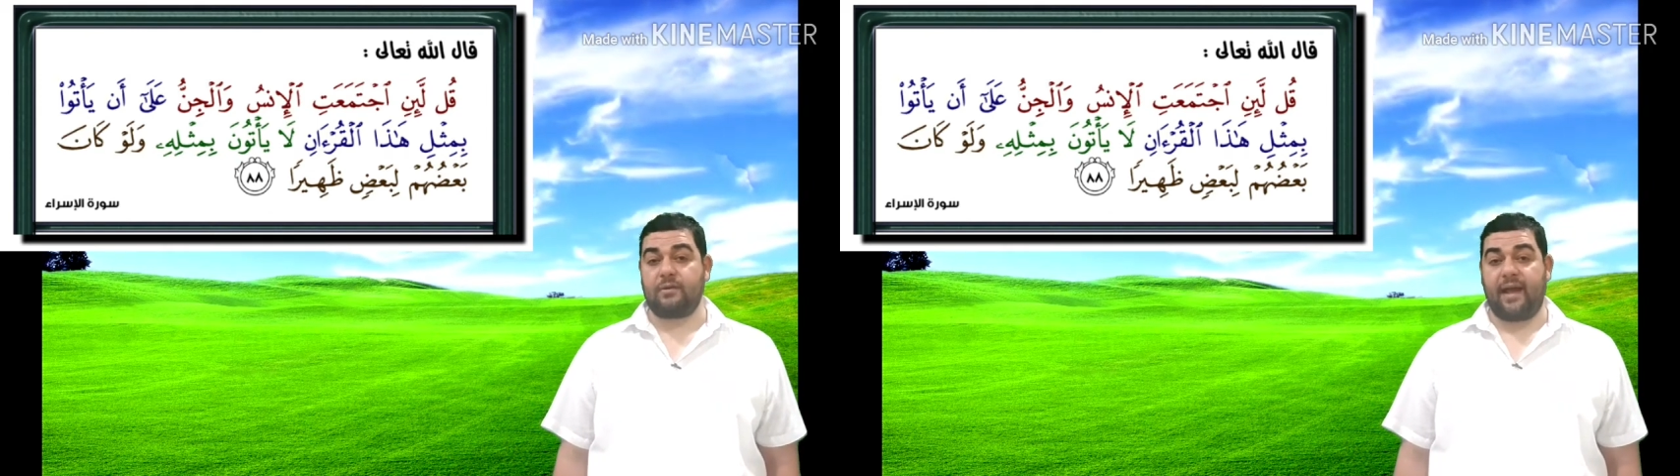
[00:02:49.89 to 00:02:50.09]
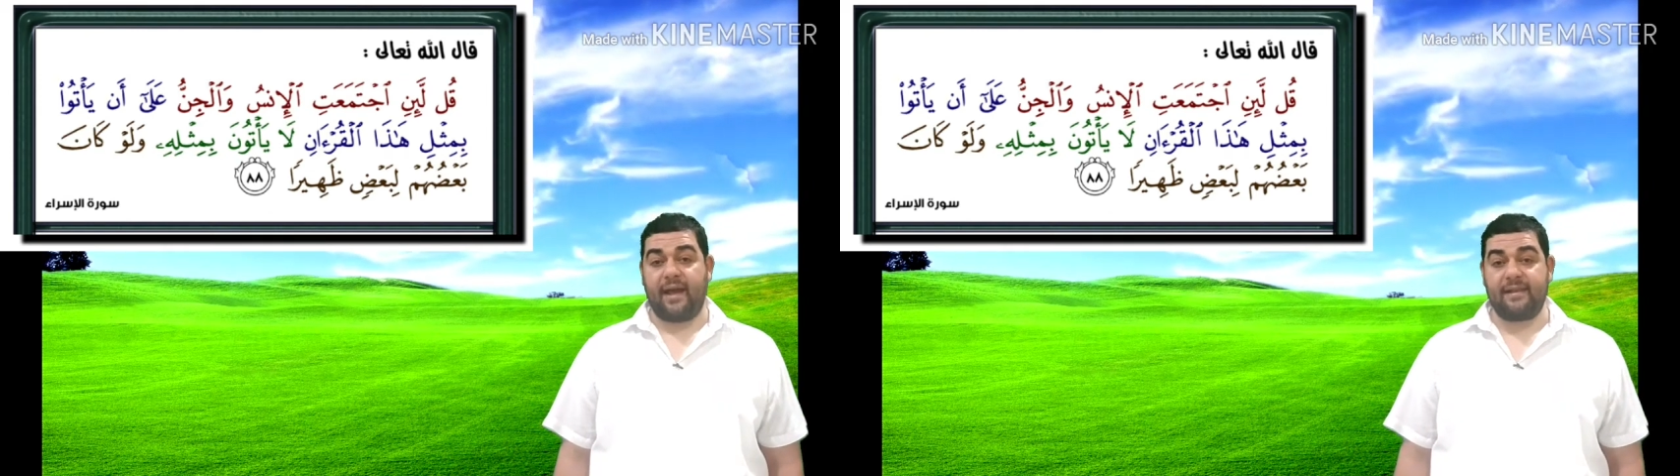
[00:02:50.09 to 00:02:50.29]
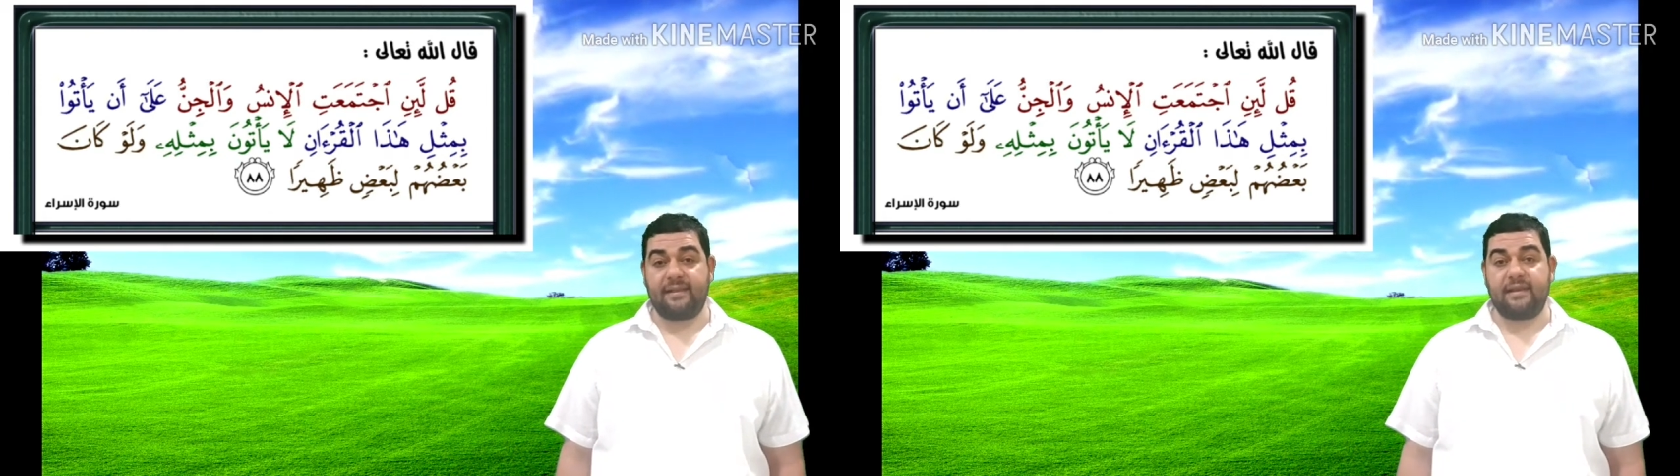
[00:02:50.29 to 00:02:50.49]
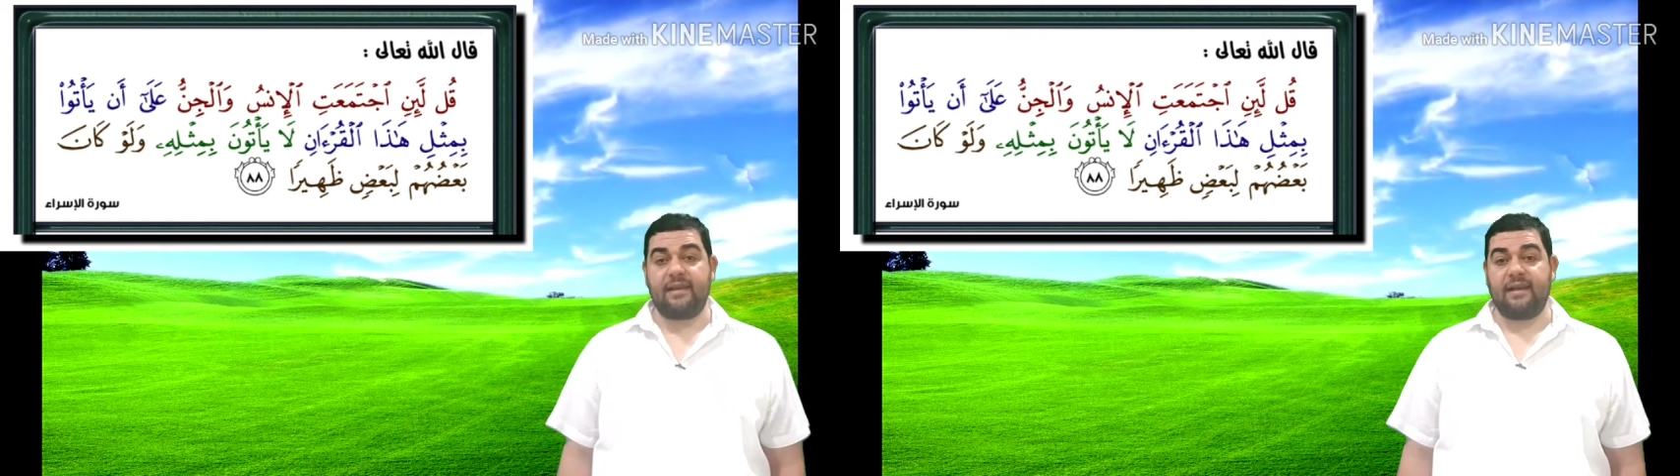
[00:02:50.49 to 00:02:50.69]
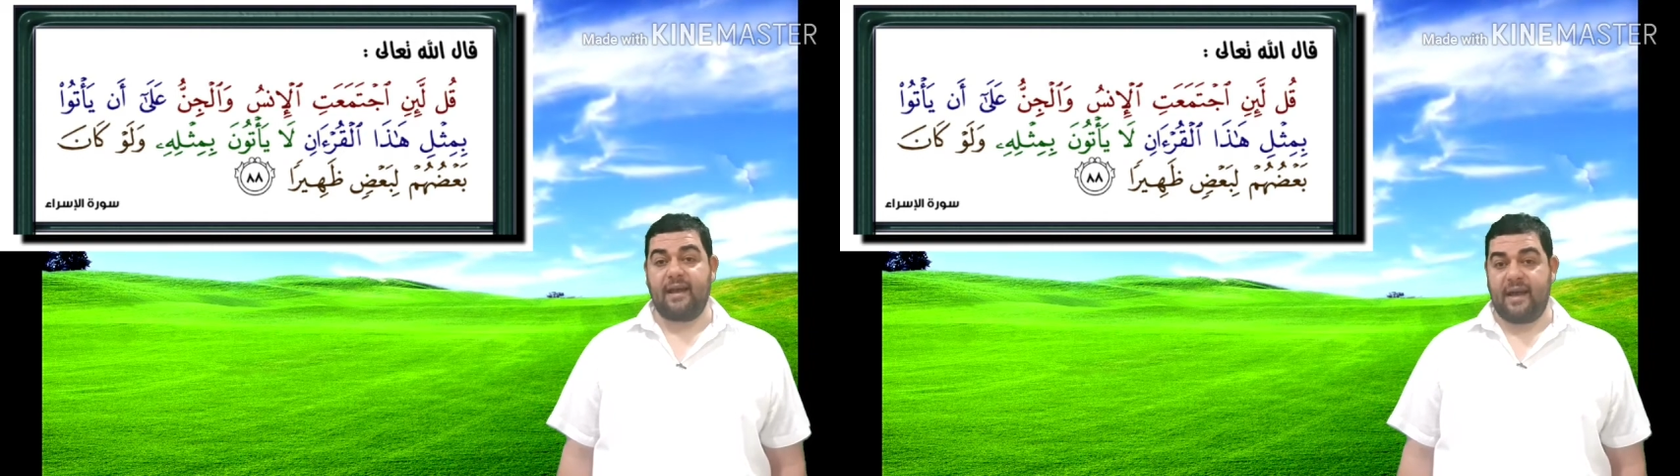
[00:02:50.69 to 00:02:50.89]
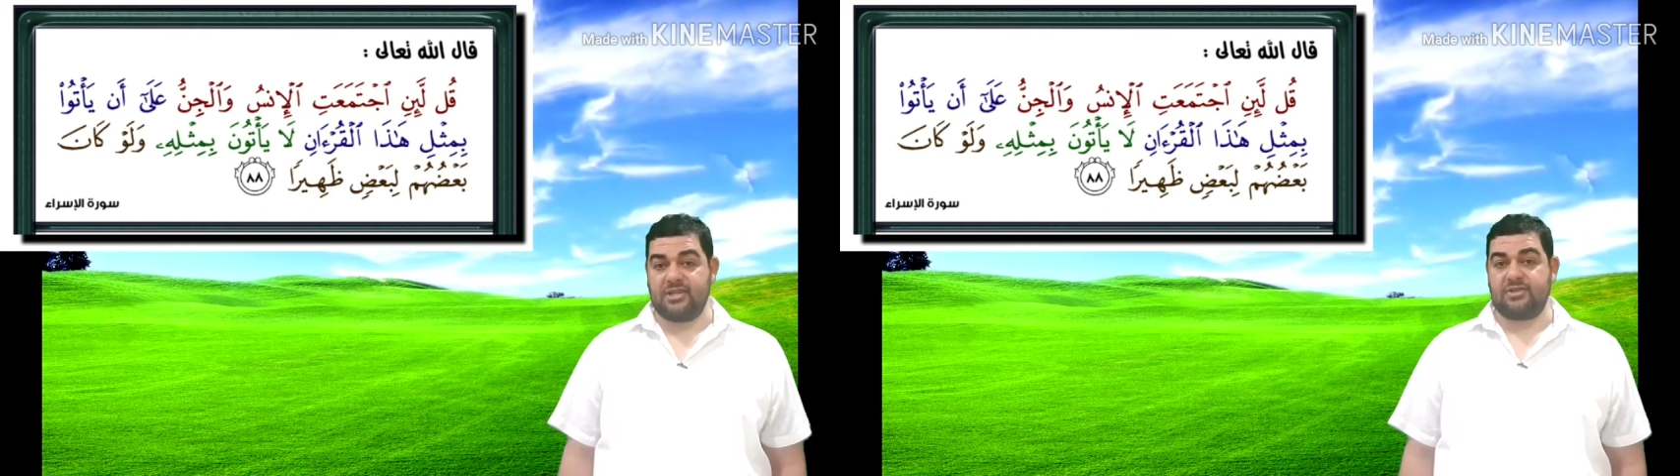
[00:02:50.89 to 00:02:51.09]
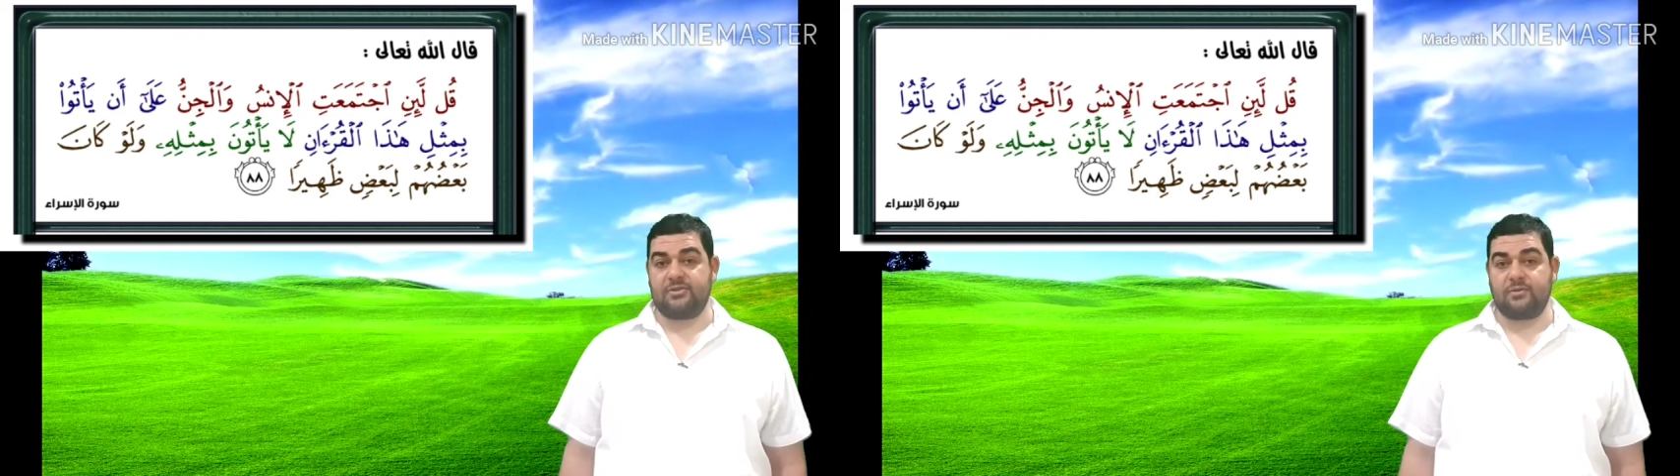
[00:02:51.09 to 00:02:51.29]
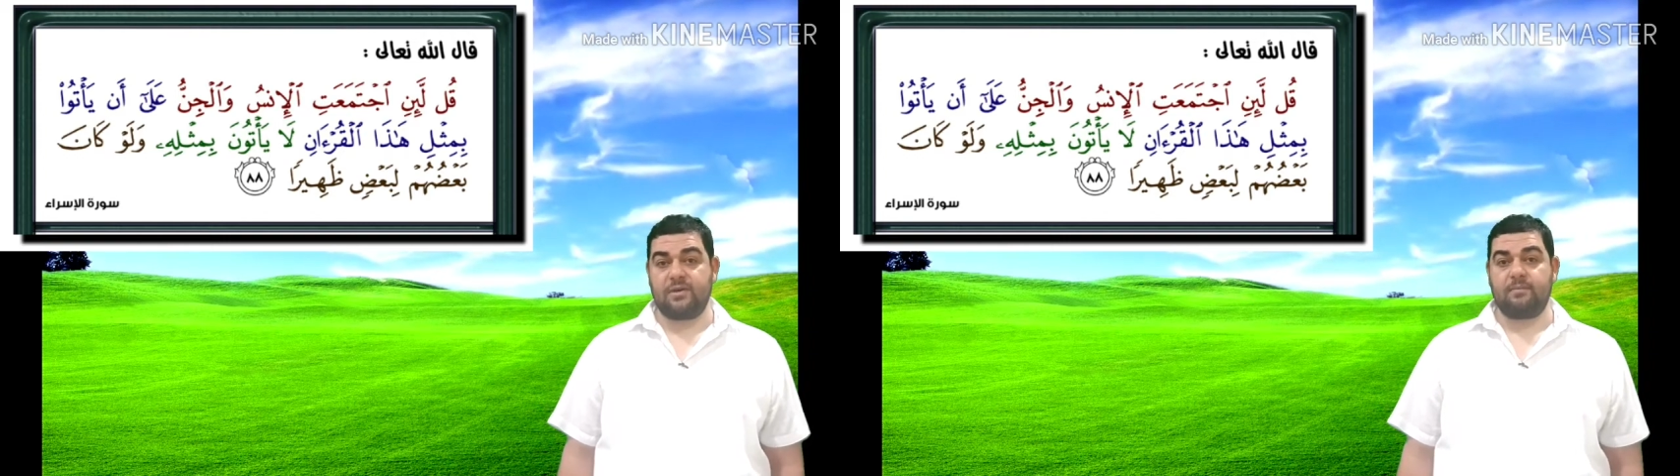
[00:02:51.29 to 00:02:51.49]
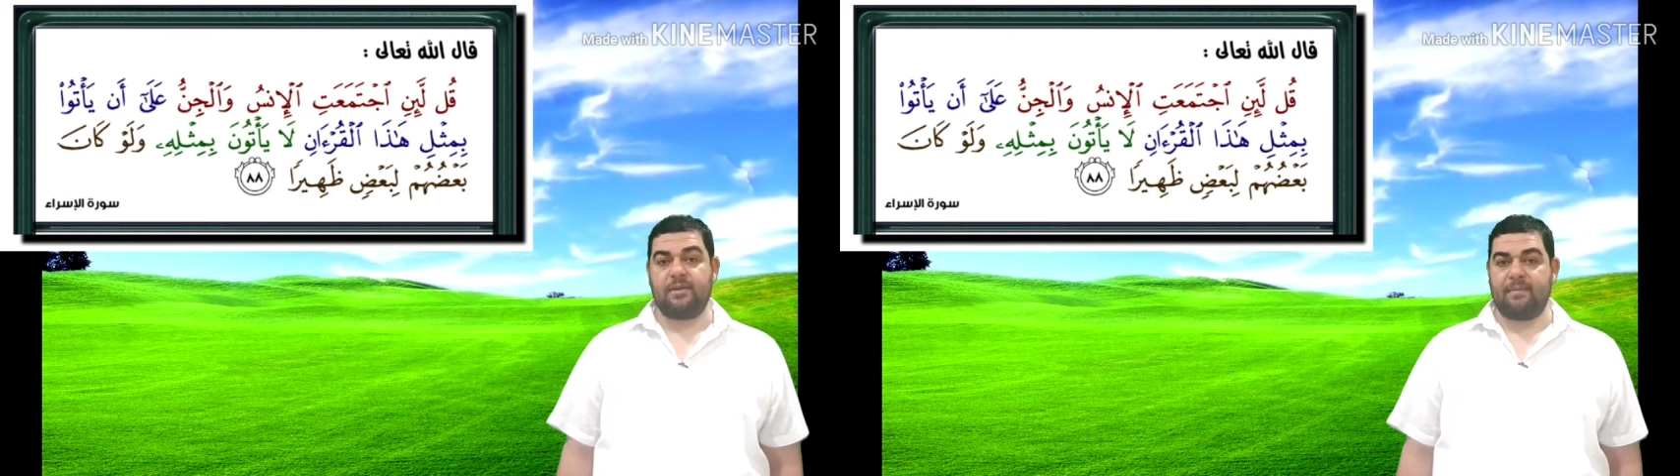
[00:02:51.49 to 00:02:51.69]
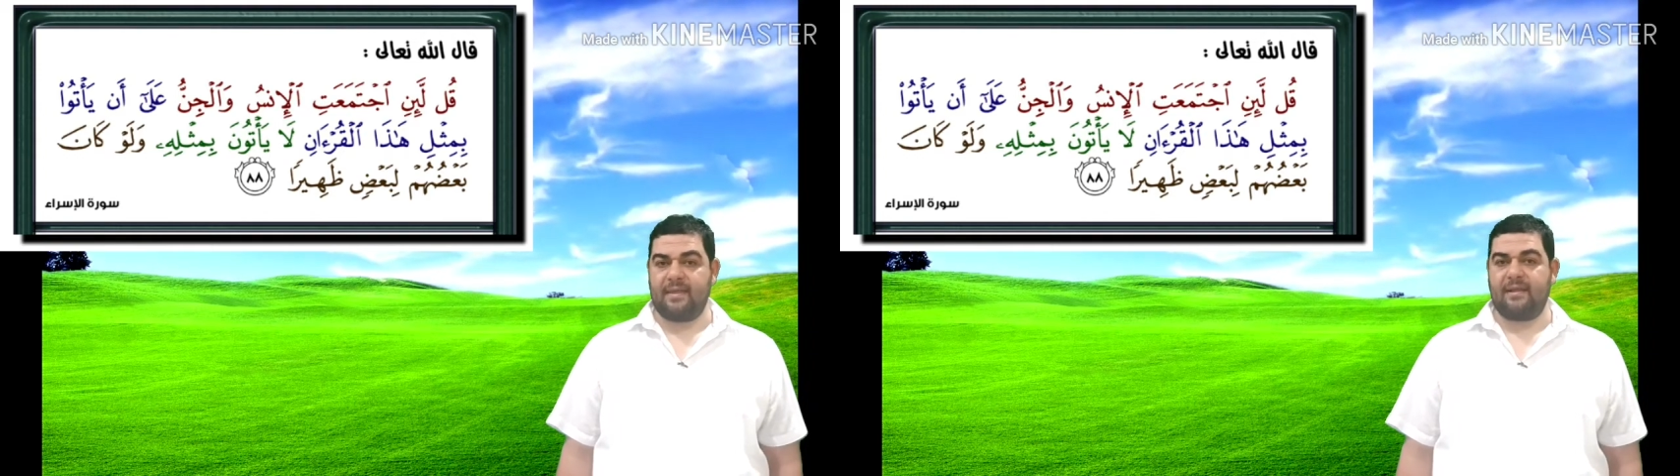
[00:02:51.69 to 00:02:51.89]
التحدي إلى عشر سور
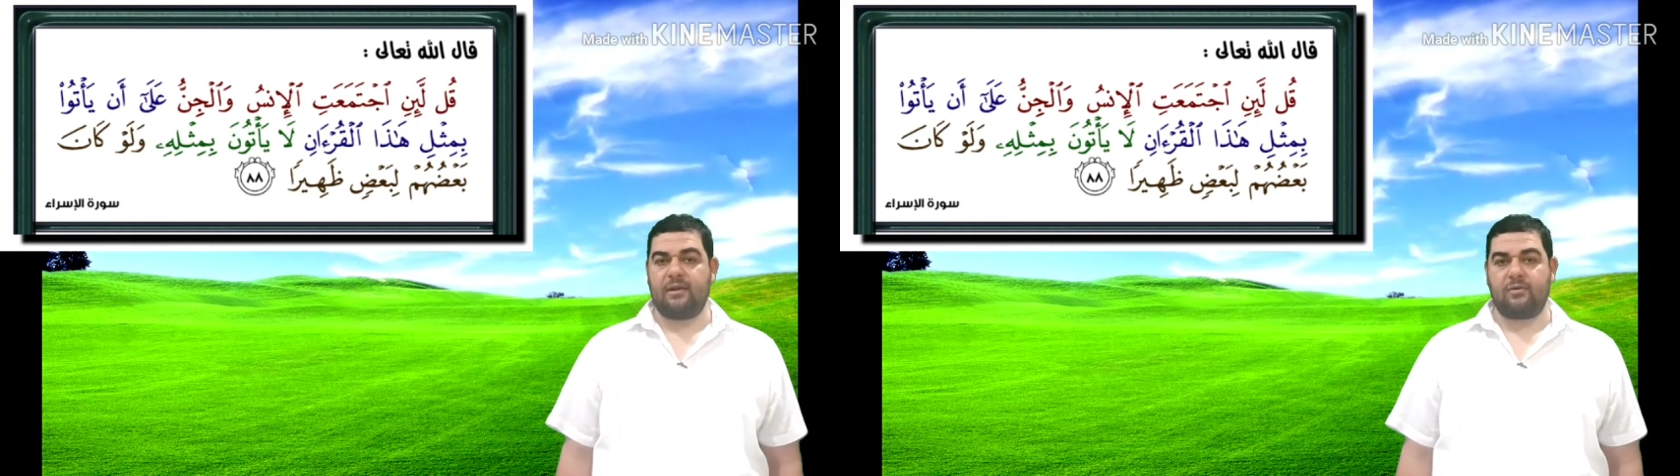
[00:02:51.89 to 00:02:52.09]
من مثل